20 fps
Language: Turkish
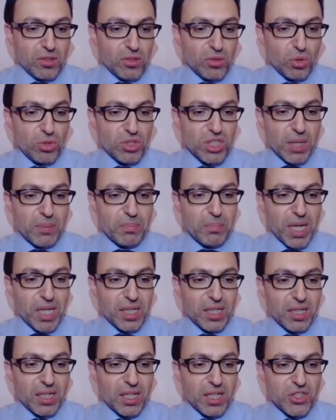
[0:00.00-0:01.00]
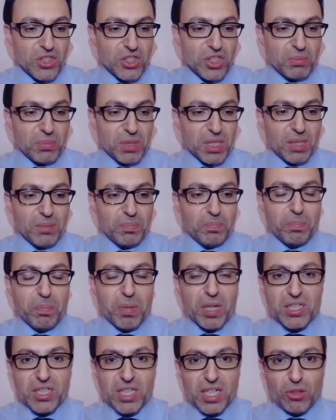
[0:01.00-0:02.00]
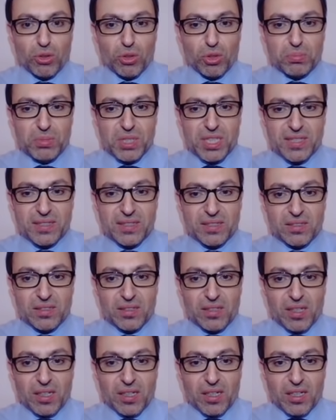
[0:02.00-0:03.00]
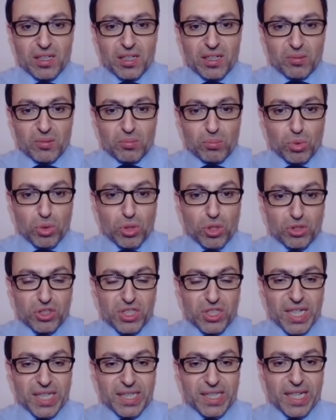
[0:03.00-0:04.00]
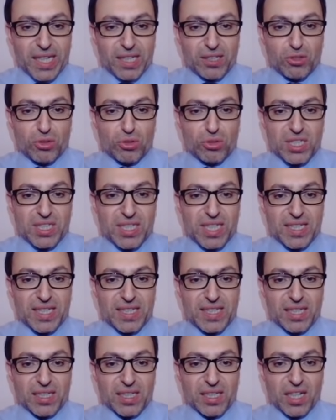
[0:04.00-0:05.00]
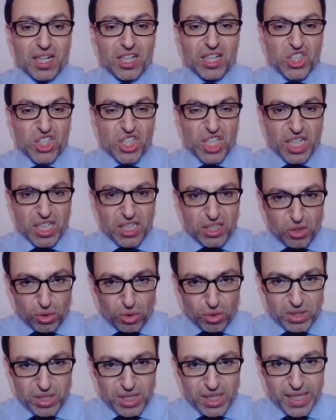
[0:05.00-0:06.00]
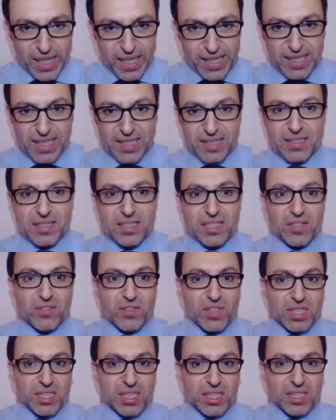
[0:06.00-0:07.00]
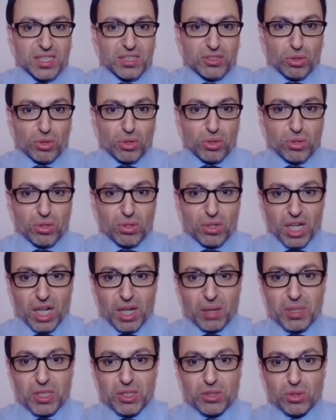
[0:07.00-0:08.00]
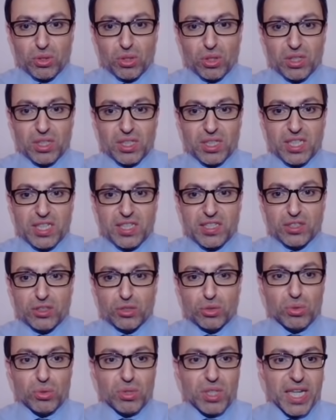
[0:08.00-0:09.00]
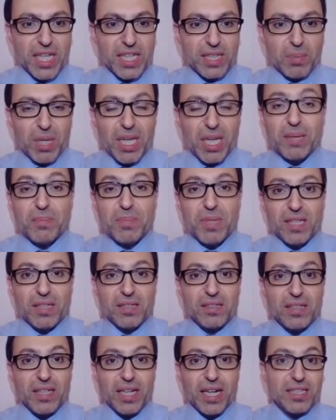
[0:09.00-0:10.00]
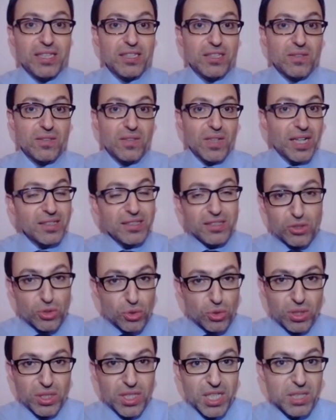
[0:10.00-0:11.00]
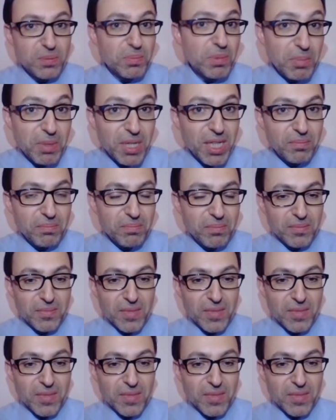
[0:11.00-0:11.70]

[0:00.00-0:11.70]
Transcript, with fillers: Rosenberg araştırmada baş ekonomist bu gösterge %80'den aşağı iniyor diye herkesin sevindiğini söylüyor ama diyor it's too late baby yani artık çok geç bebeğim